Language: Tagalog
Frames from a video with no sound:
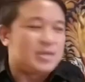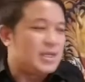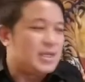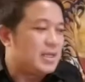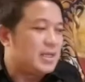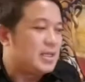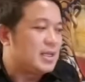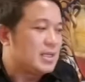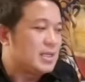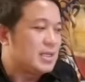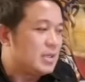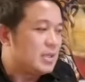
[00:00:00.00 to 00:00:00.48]

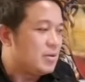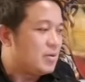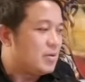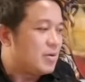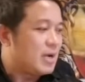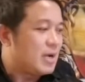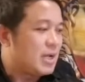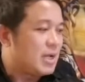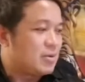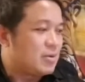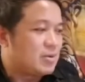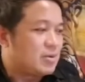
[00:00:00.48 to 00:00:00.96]
data ti
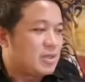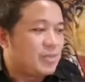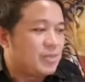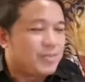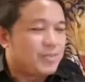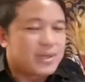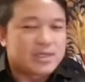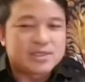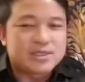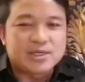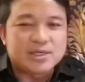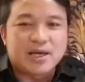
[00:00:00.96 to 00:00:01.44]
Lucano, ti
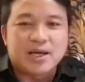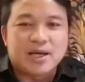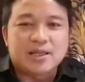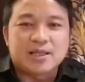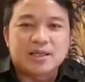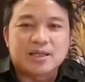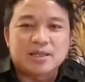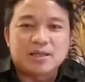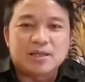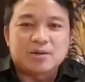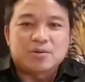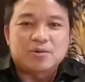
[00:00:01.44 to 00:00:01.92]

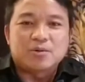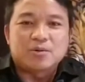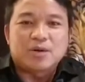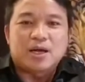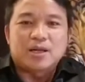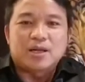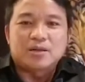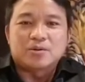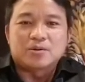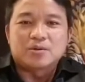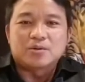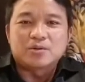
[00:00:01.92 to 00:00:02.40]
pagsiatan ti
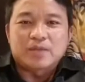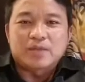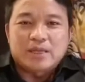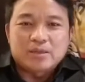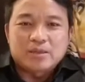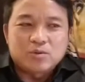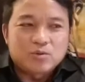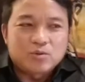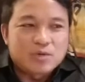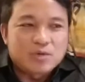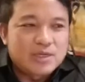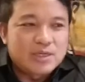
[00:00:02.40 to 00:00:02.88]
Lucano,
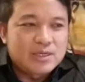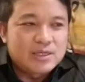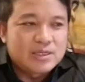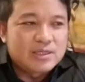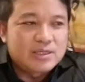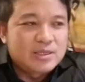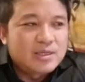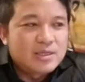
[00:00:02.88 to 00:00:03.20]
natulad.